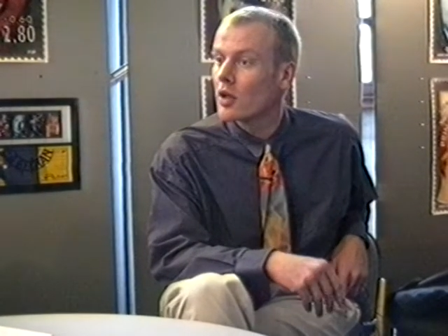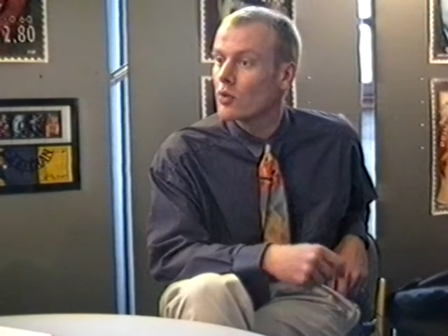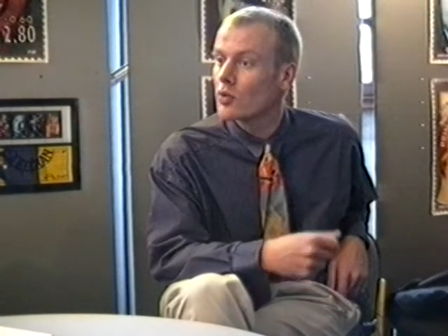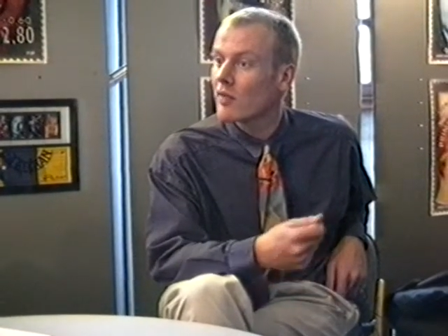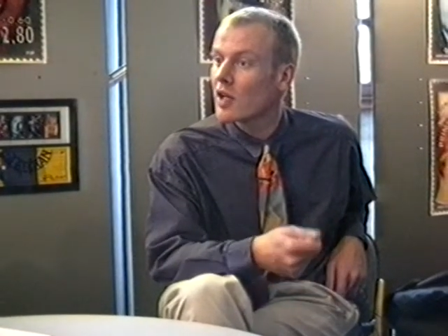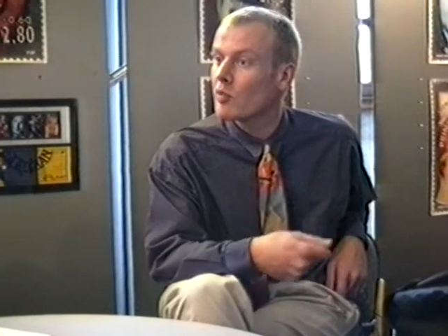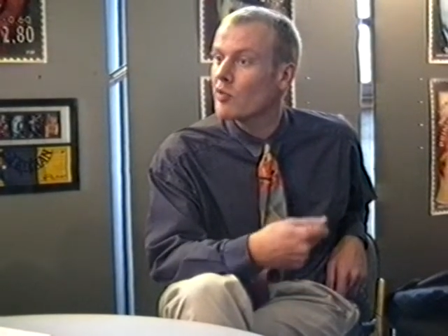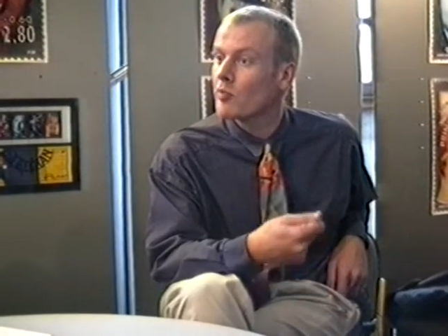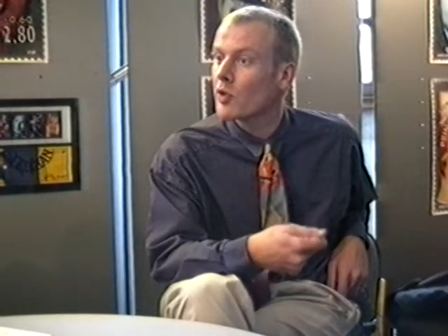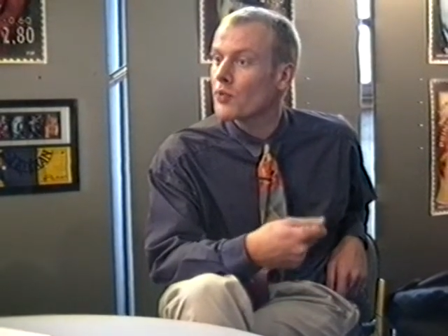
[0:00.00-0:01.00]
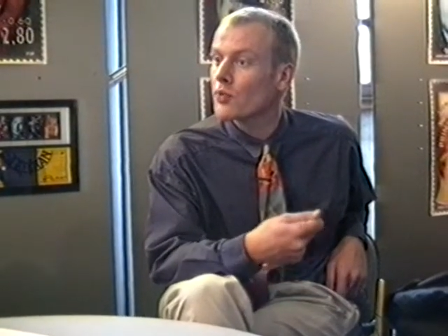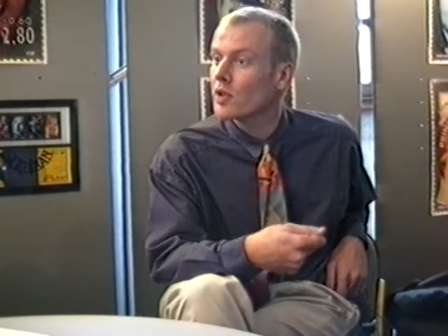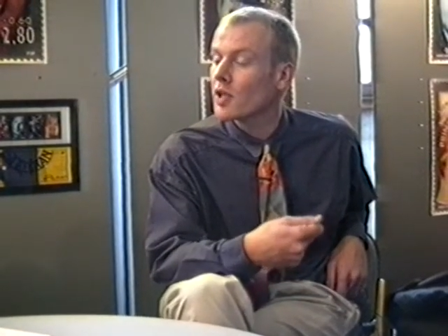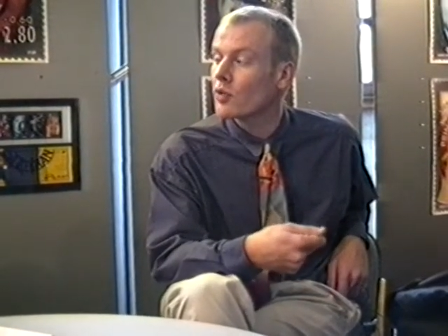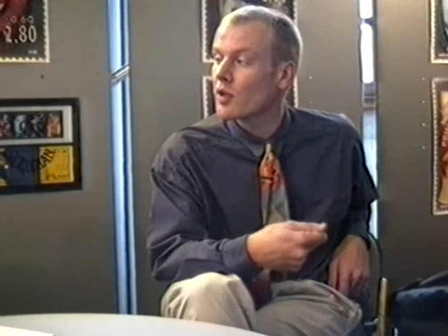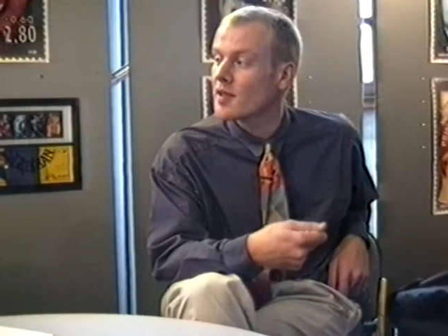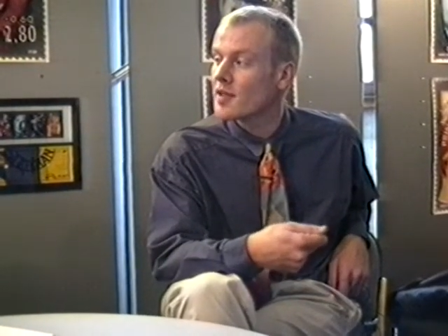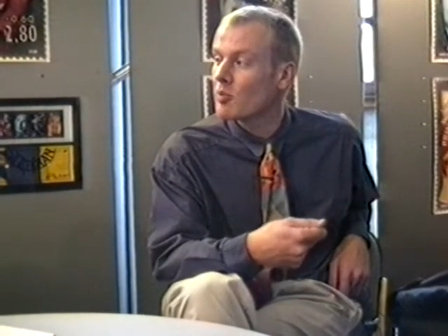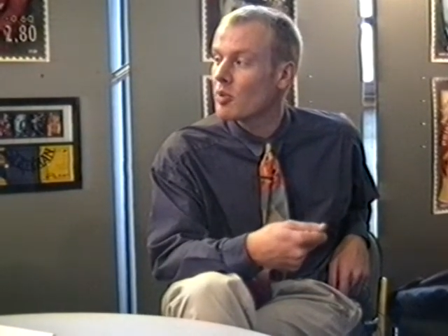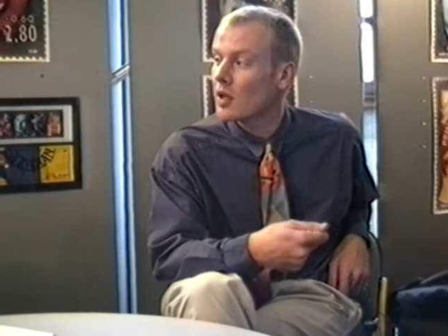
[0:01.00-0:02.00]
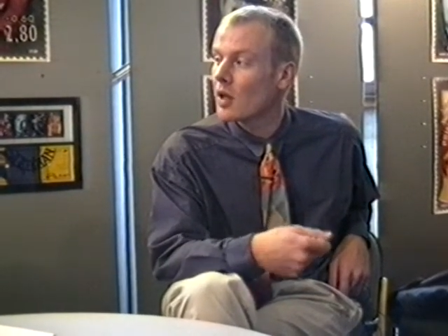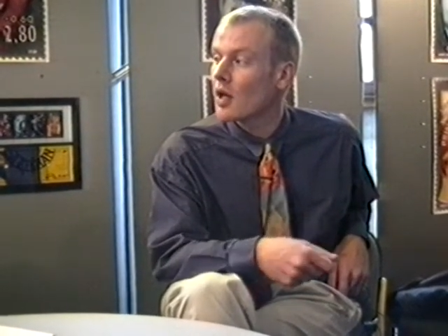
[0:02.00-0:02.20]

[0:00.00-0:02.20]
donc avec les mouvements de fonds qu'il y a sur les CCP,